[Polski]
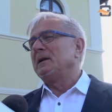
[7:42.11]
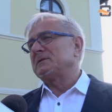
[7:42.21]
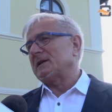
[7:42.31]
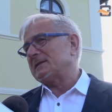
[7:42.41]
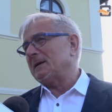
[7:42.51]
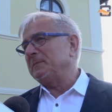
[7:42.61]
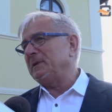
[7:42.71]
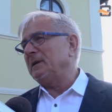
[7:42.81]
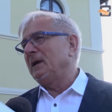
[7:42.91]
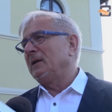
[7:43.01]

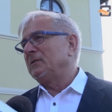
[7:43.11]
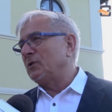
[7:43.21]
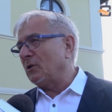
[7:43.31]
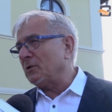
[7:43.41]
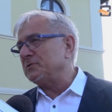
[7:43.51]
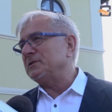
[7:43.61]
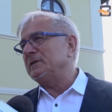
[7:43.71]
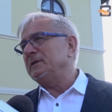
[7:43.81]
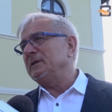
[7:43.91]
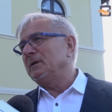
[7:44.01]
Czasami
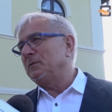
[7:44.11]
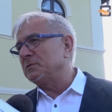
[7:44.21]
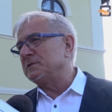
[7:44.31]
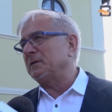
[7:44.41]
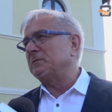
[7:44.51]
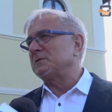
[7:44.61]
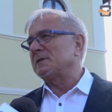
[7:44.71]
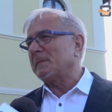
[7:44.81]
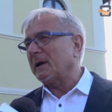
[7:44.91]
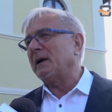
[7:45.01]
dorośli ludzie, którzy
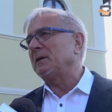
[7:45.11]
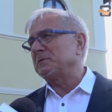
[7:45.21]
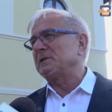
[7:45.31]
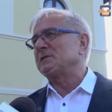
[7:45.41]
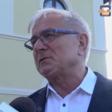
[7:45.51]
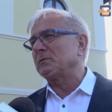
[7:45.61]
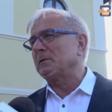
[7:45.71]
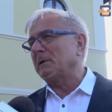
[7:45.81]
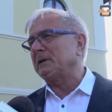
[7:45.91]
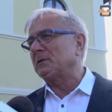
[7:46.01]
zmagają się ze
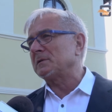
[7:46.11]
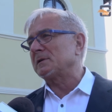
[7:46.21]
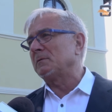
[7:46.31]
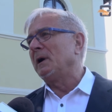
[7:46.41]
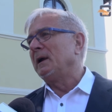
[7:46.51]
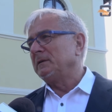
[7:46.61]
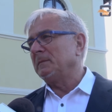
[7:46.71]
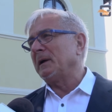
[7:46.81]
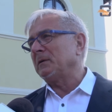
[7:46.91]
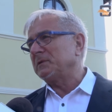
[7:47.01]
sztuką aktorską, nie
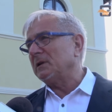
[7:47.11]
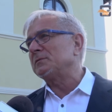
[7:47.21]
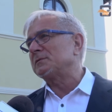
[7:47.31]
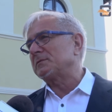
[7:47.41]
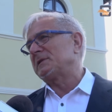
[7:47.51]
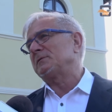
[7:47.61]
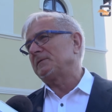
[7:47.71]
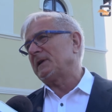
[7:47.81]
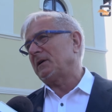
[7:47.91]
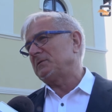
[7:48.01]
mają tylu
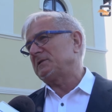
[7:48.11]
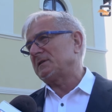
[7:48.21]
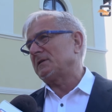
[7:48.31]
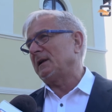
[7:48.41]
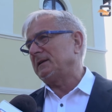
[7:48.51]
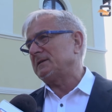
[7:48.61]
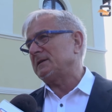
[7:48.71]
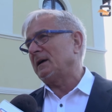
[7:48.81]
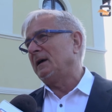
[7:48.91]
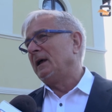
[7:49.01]
sukcesów na koncie co Alicja.